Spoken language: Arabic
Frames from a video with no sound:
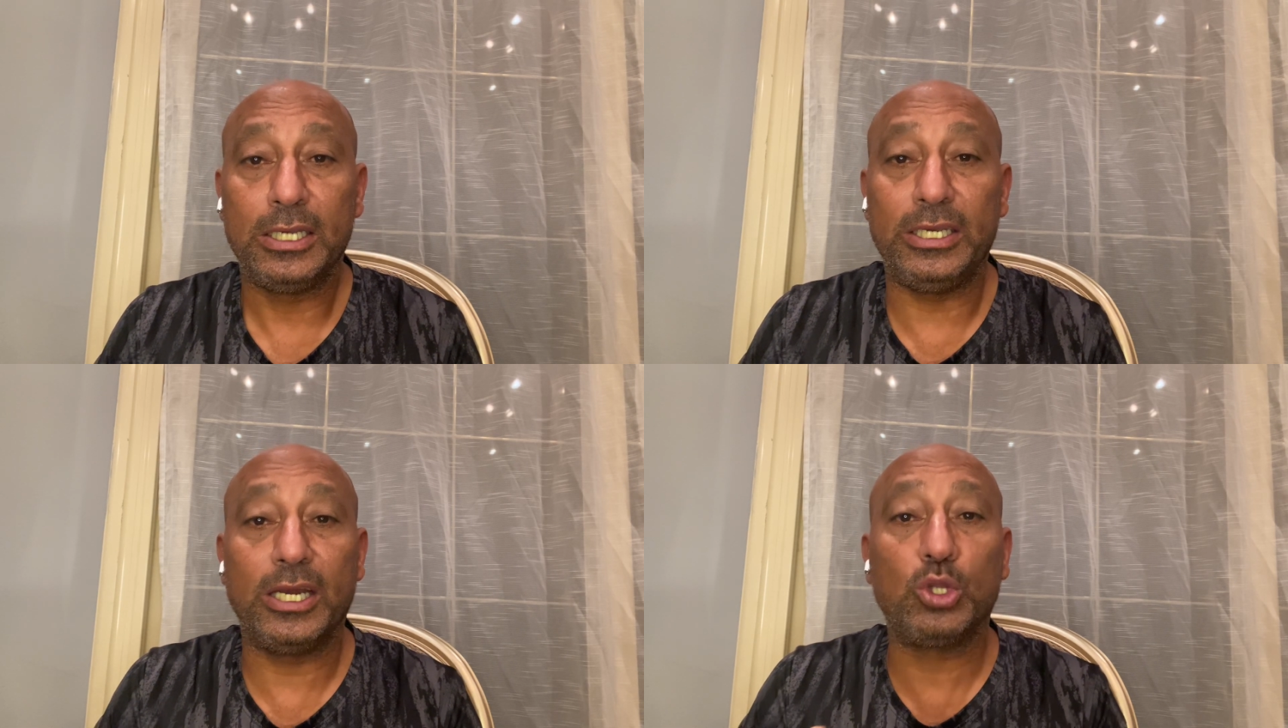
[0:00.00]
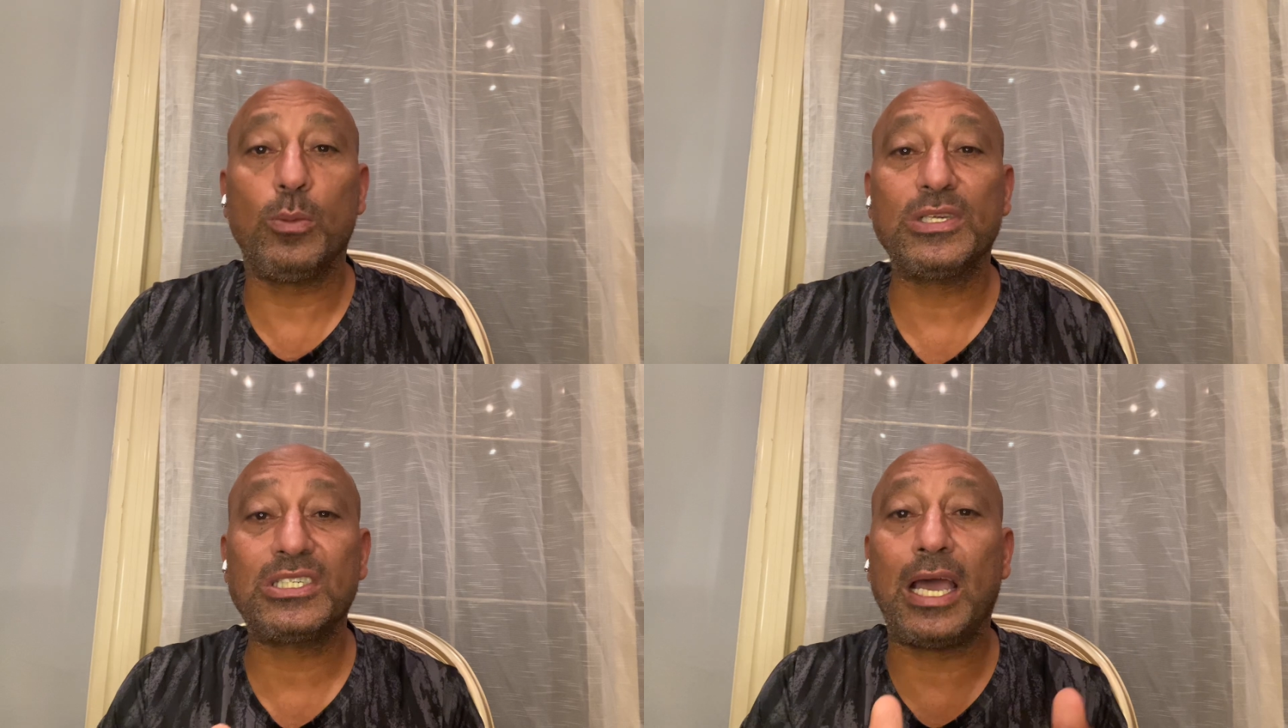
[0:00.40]
يا ريته
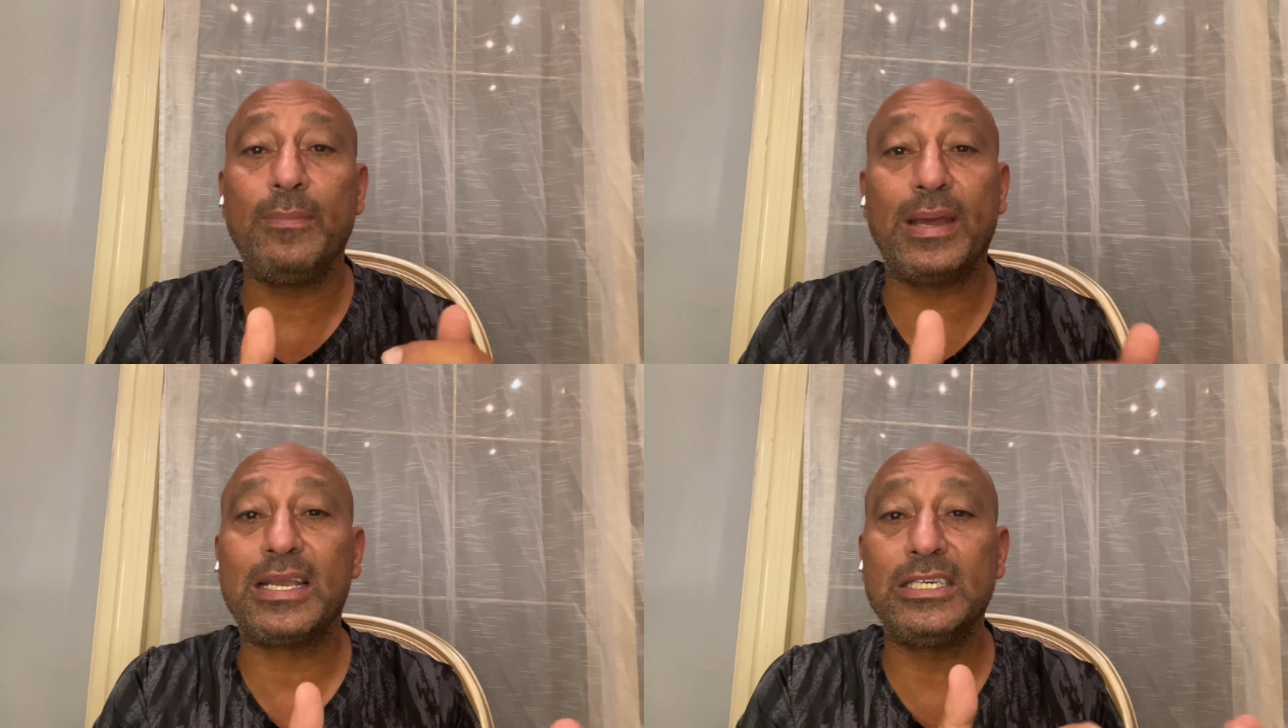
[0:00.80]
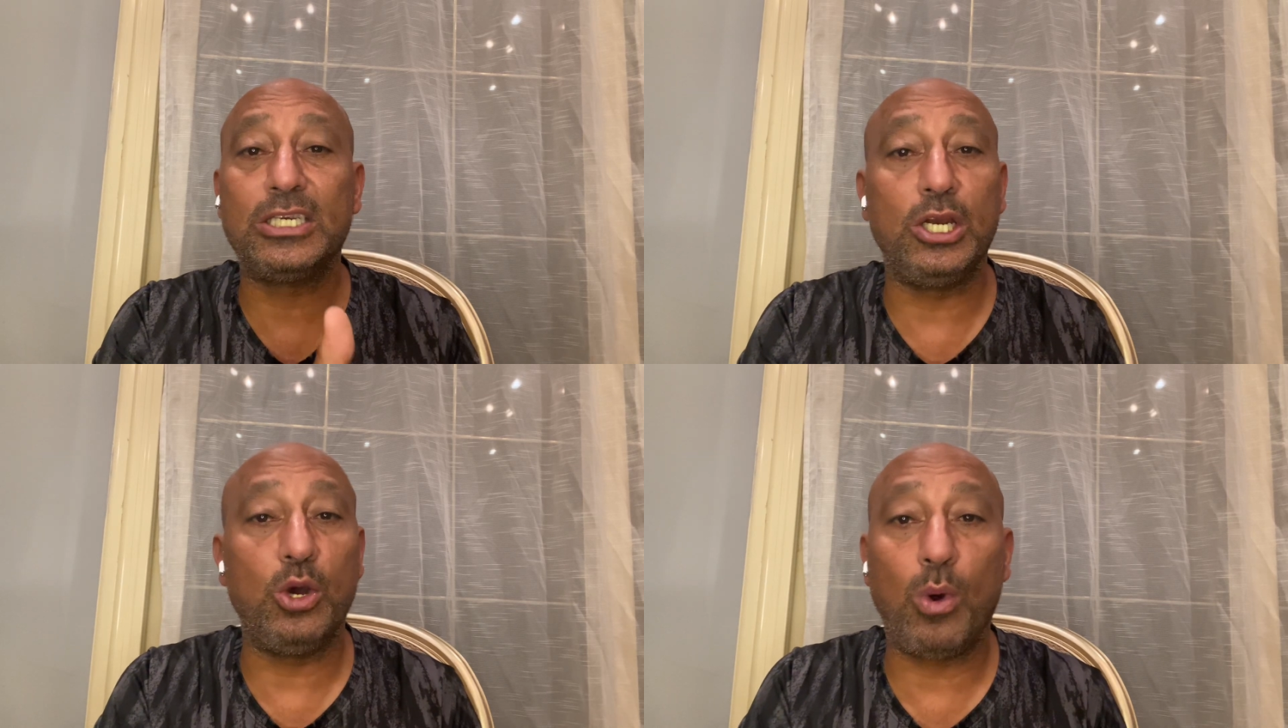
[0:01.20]
بص على المراكز
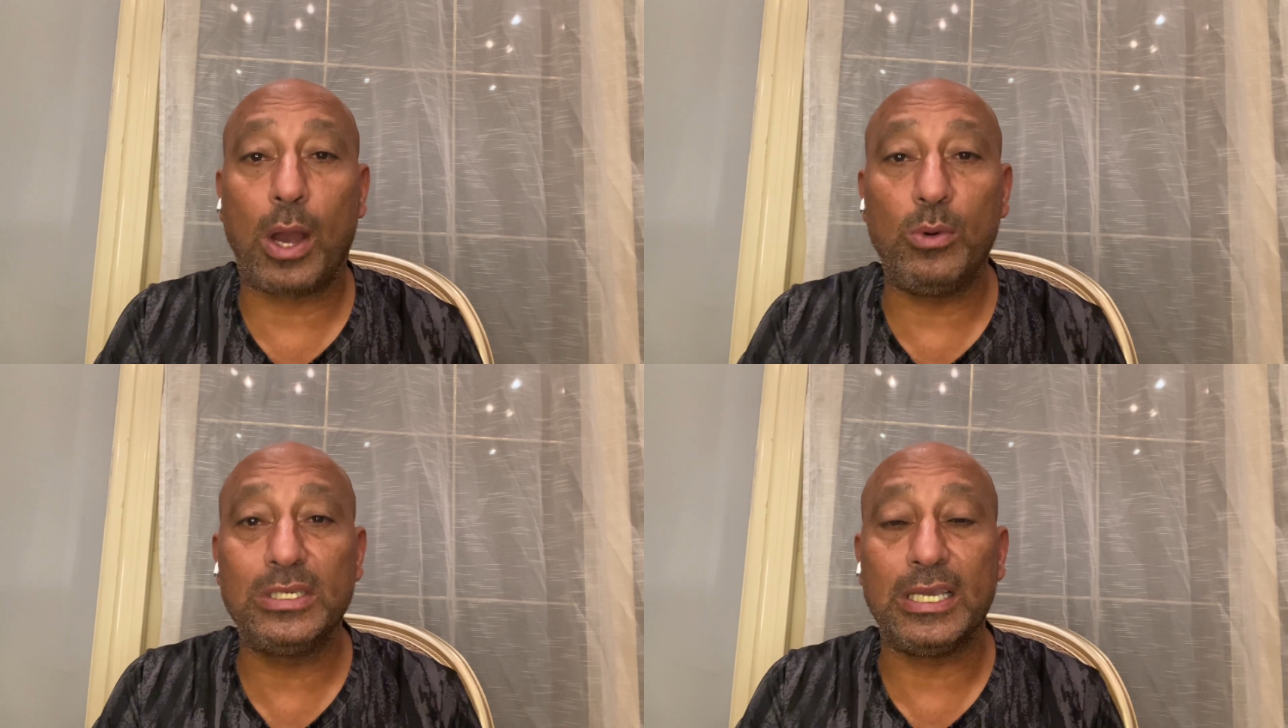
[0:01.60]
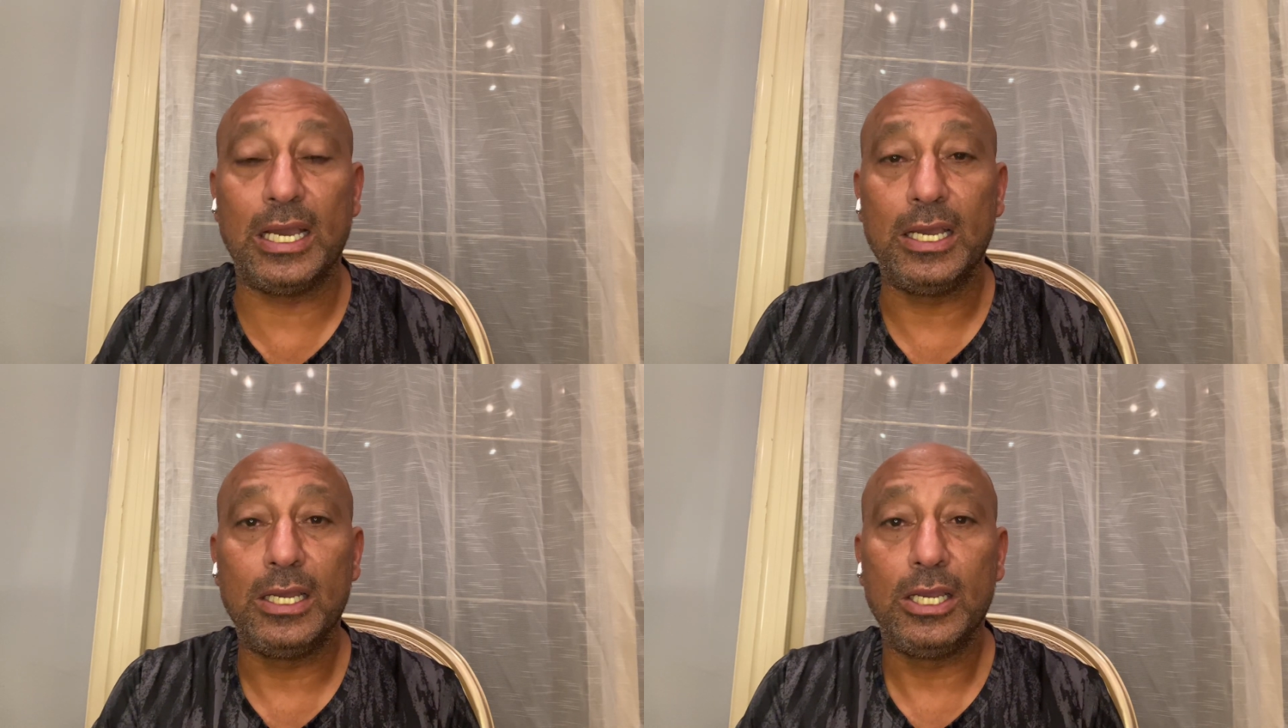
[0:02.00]
اللي هو عاوزها